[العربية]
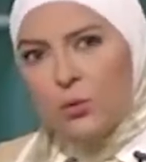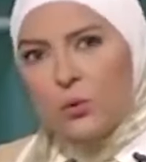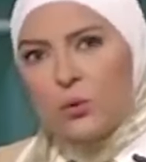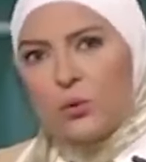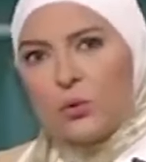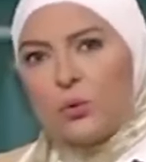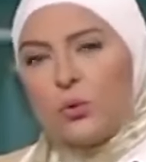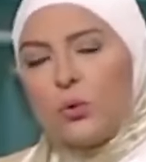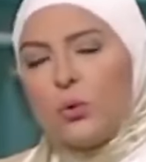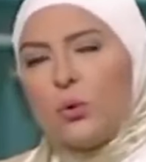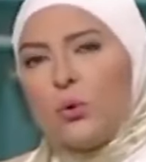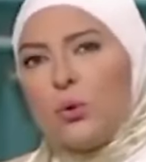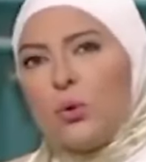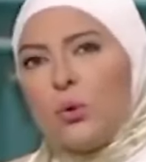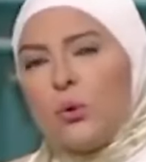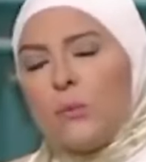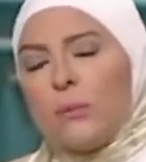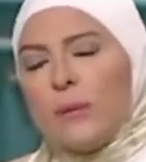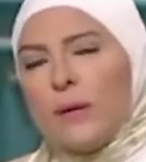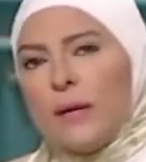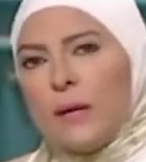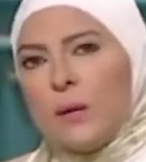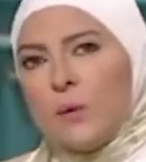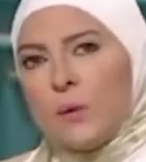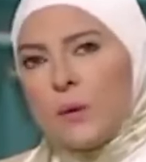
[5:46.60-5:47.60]
ونقول
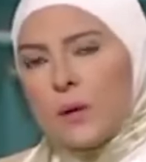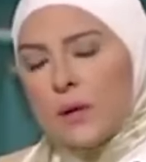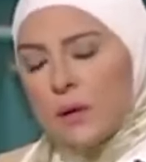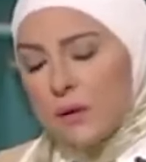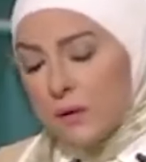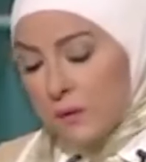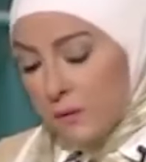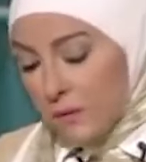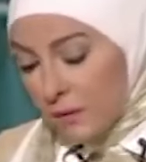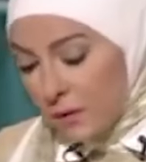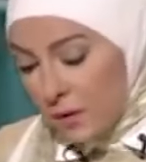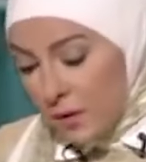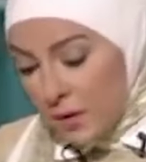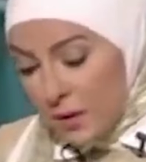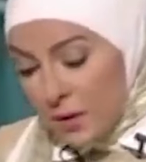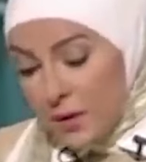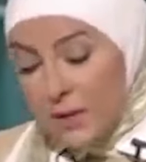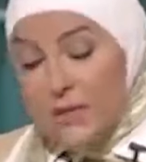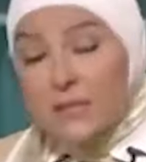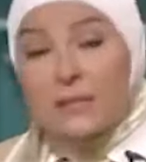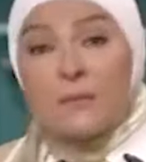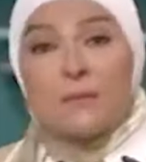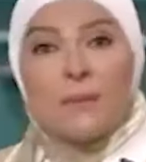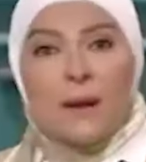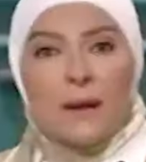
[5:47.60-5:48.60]
لهم ايه وكده
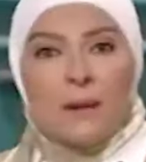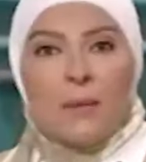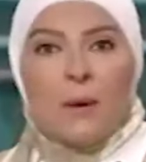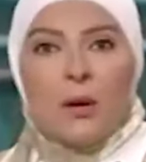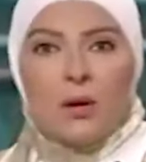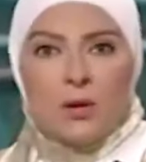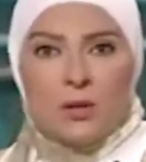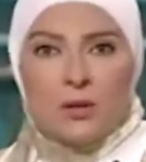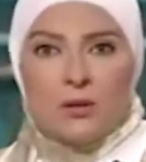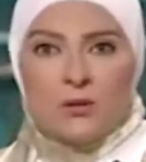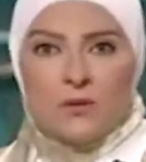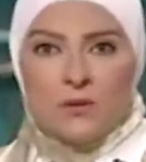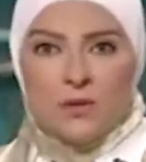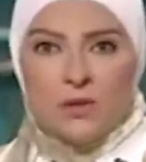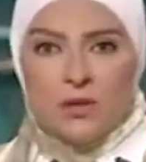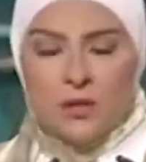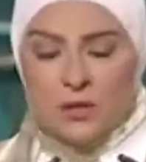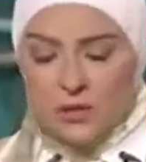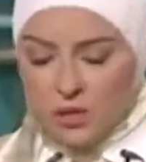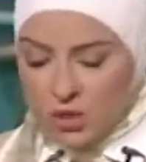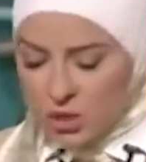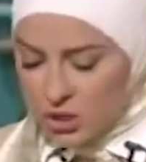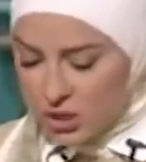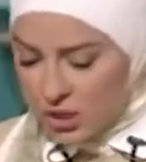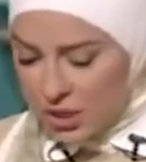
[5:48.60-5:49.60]
اسمعي بقى رد
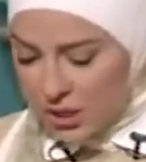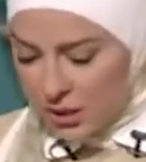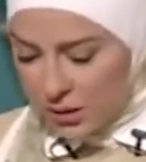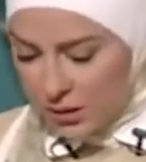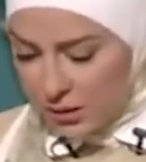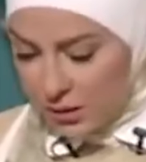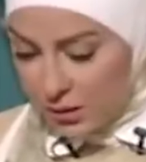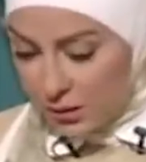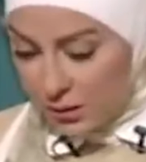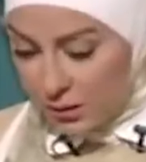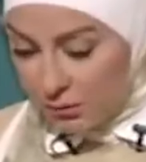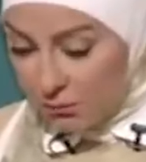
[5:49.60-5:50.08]
فضيله الشيخ